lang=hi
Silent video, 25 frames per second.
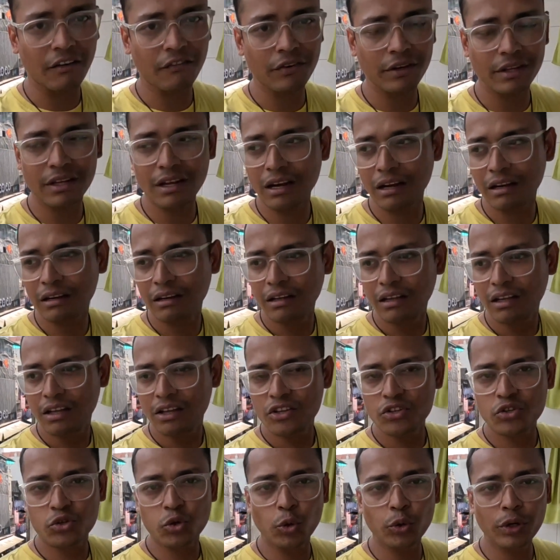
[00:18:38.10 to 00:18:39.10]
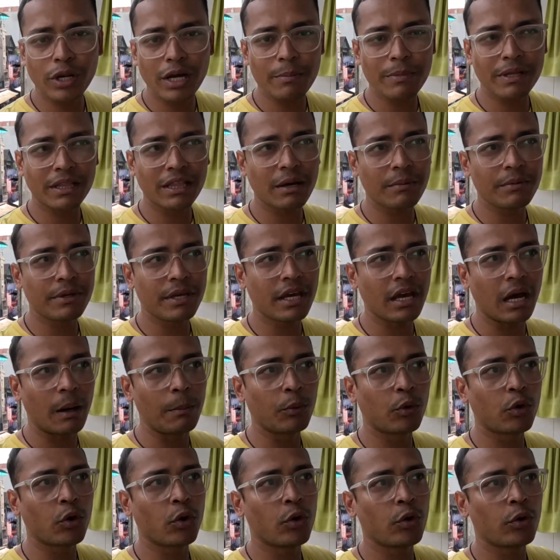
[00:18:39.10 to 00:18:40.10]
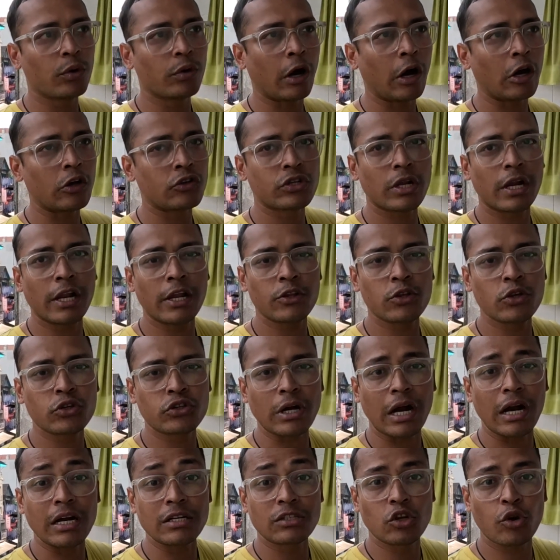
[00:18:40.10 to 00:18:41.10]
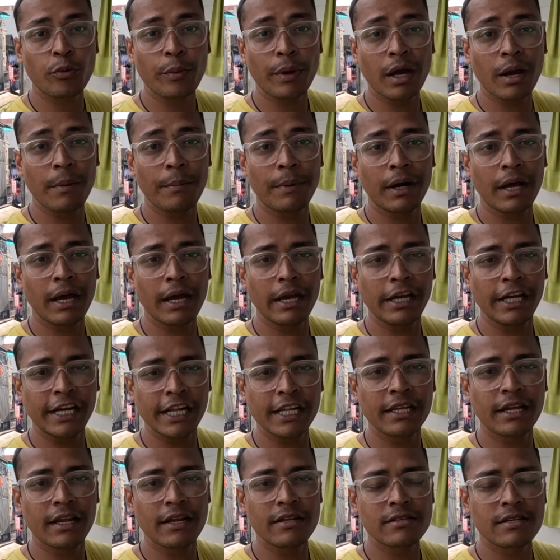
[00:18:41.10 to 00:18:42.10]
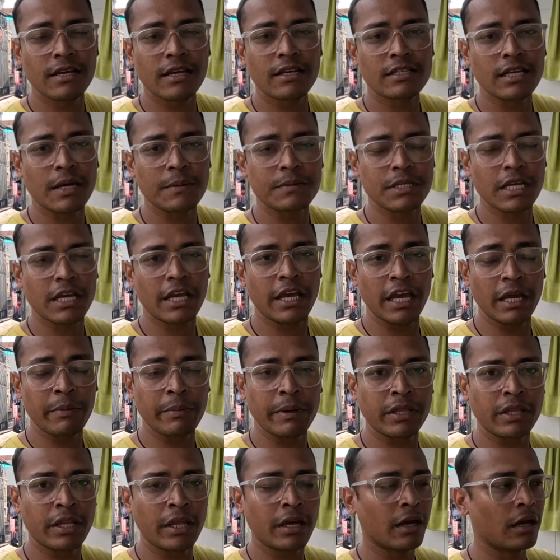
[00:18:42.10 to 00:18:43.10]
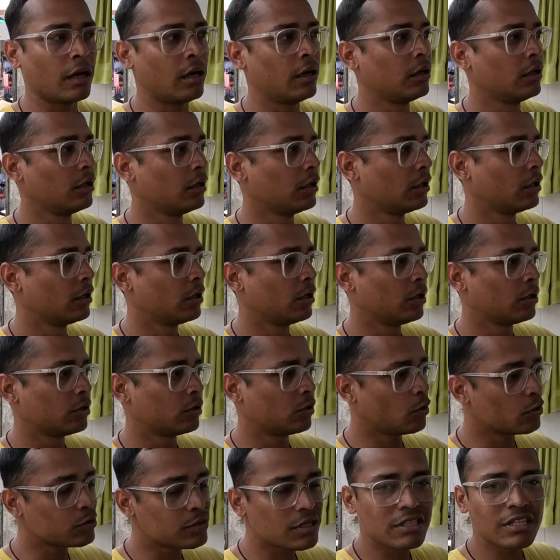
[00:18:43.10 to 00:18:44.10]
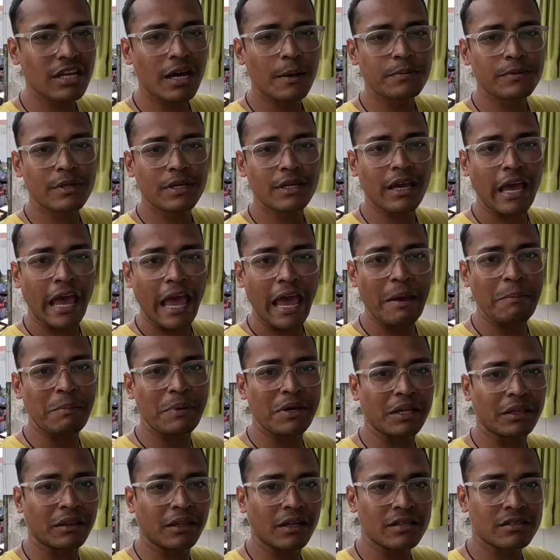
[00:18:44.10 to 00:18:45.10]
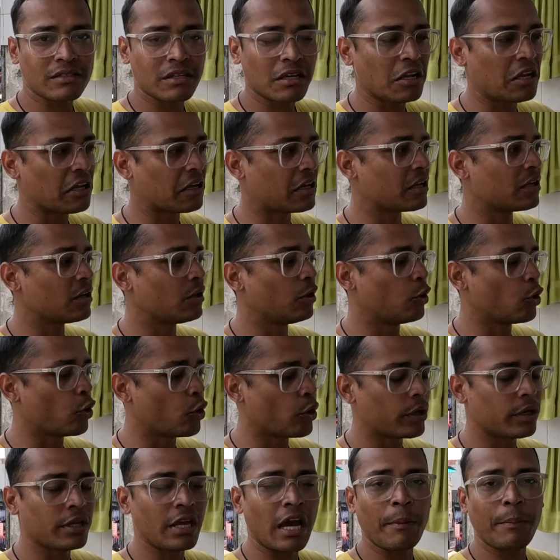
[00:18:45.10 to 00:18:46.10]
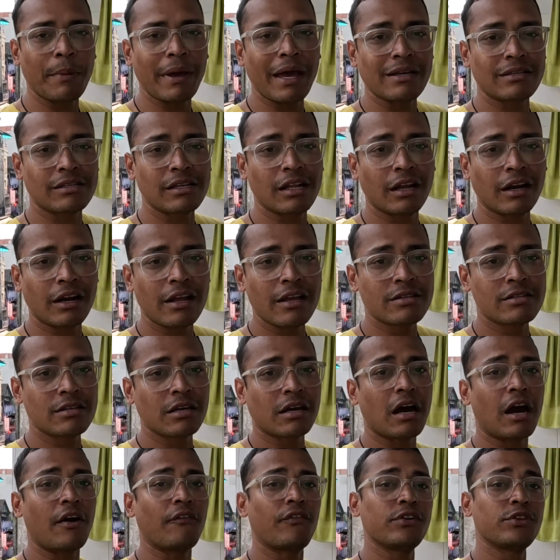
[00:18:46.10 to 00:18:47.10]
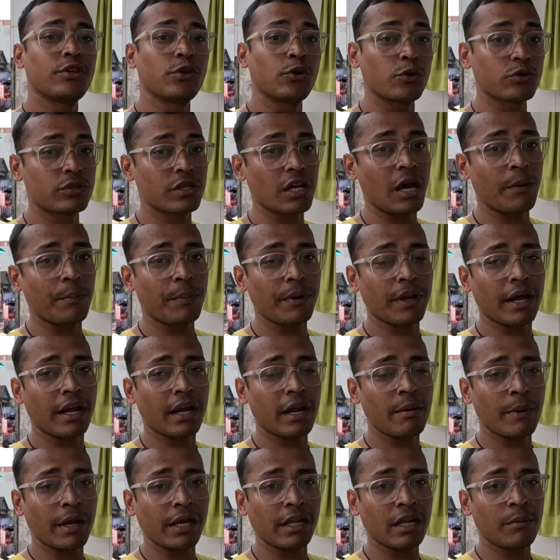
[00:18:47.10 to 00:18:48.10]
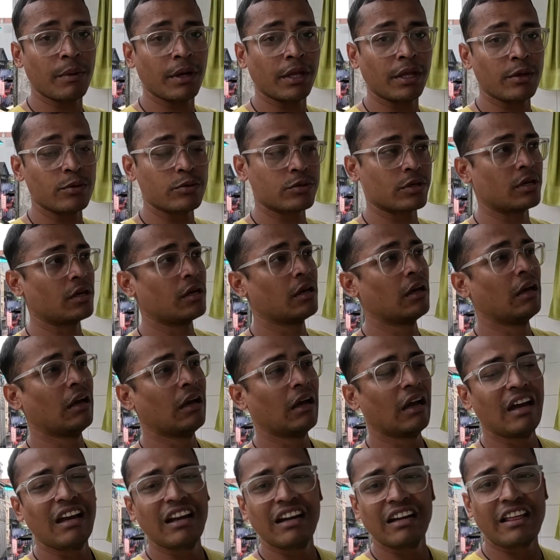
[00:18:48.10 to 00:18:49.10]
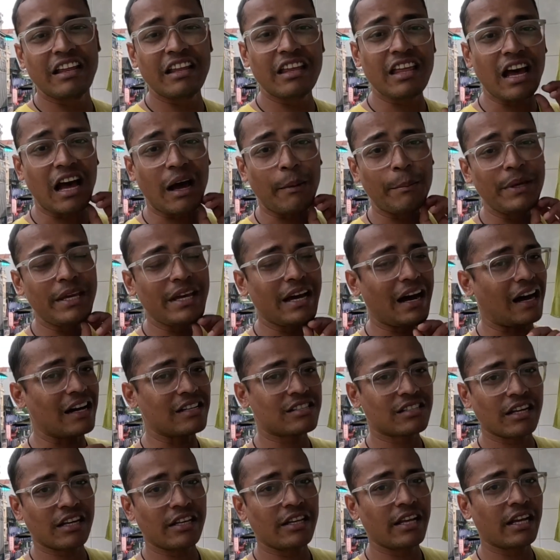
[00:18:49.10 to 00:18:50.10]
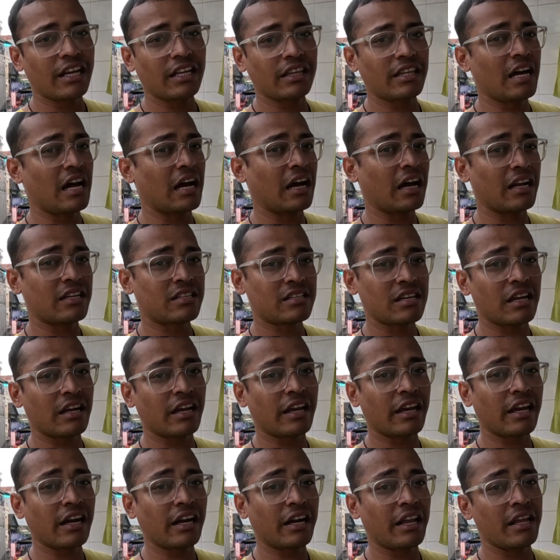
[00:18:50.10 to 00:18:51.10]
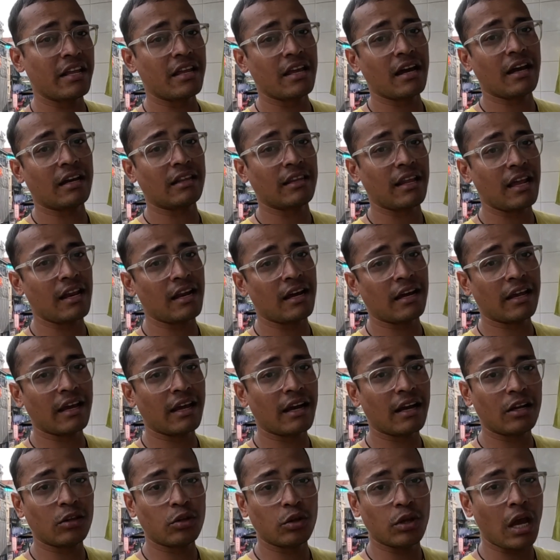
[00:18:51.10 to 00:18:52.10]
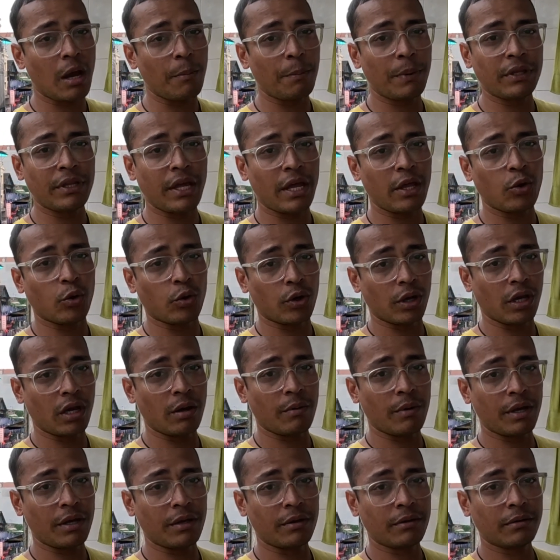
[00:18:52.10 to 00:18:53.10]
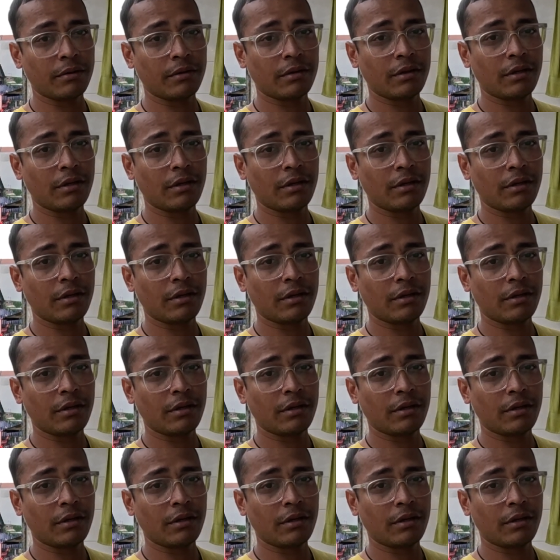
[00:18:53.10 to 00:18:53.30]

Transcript: काफ़ी ना छोटा मतलब ये हमको हॉस्टल लेना जो चार सौ रुपये का पड़ा है इंडियन करेंसी के हिसाब से एक बंदे का तो उस हिसाब से ये है भी अंदर से लेकिन लोग यहाँ पे ऐसे लग रहा है ऐसे काफ़ी दिनों से यहाँ पे रह रहे हैं महीने महीने से ठीक है अभी आज के लिए देख लेते हैं अगर अच्छा लगेगा ठीक है अगर नहीं लगेगा ना तो यहाँ पे नहीं रुकेंगे भाई